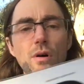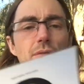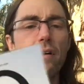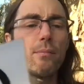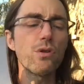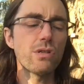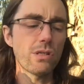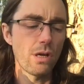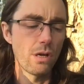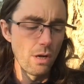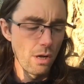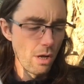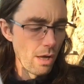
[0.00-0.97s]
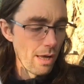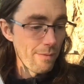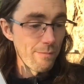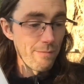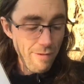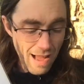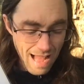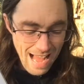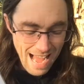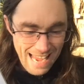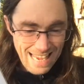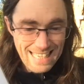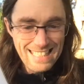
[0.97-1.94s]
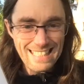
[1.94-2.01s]
movemos, va
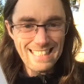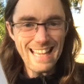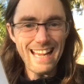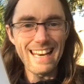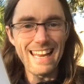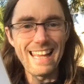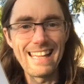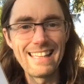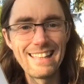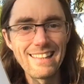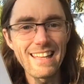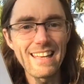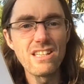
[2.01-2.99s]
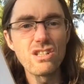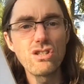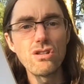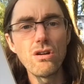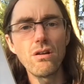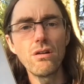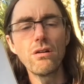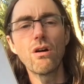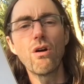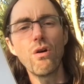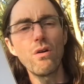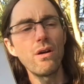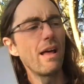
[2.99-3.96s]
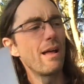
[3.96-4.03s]
a estar en tensión
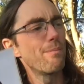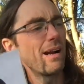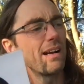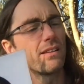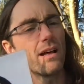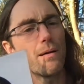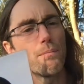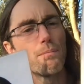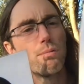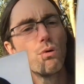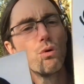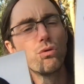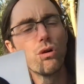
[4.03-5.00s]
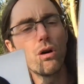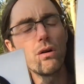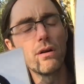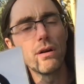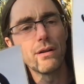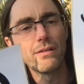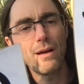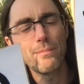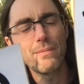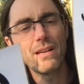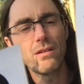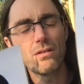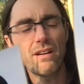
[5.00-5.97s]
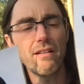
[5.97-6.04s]
con el planeta Plutón.
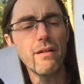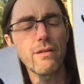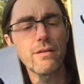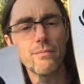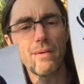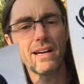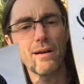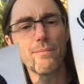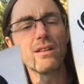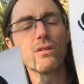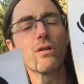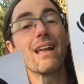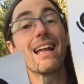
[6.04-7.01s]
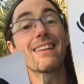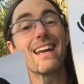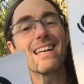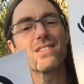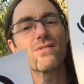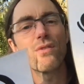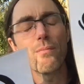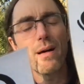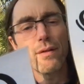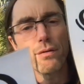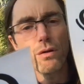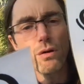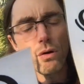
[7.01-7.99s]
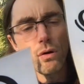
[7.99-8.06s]
También otra vez, me repito, de la
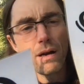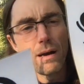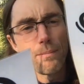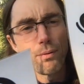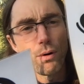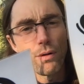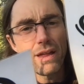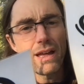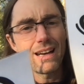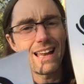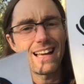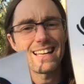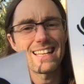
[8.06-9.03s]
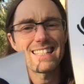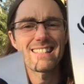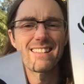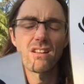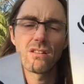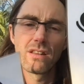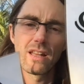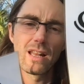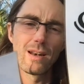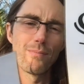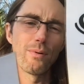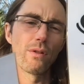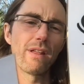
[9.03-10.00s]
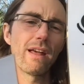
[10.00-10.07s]
transformación, el poder, la gestión del
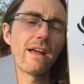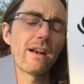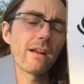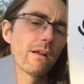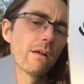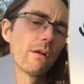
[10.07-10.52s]
poder.